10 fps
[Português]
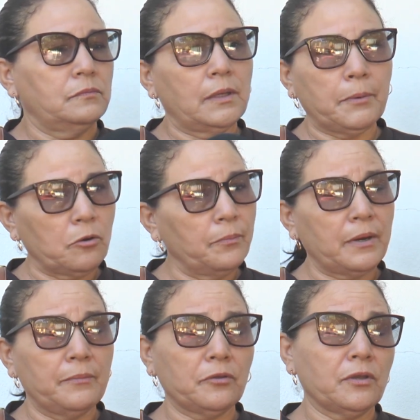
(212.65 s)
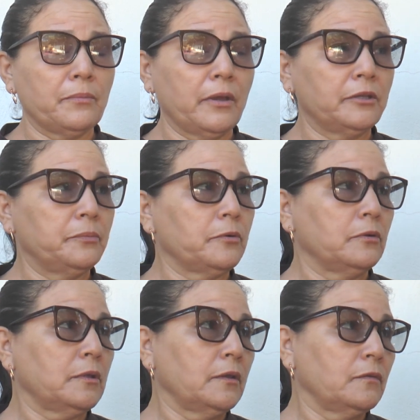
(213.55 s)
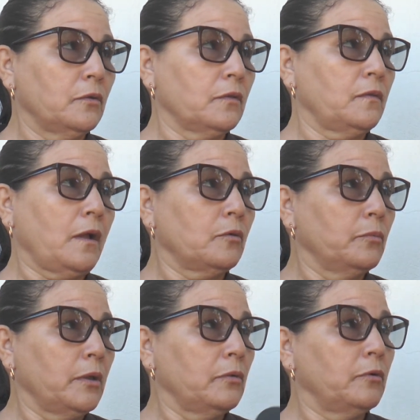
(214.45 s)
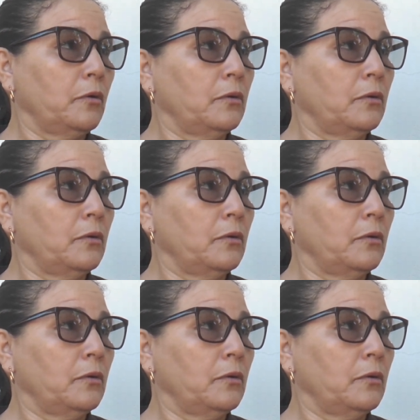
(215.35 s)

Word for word: Dá para comprar meus remédios, pronto. Aí se eu quiser comer, eu vou.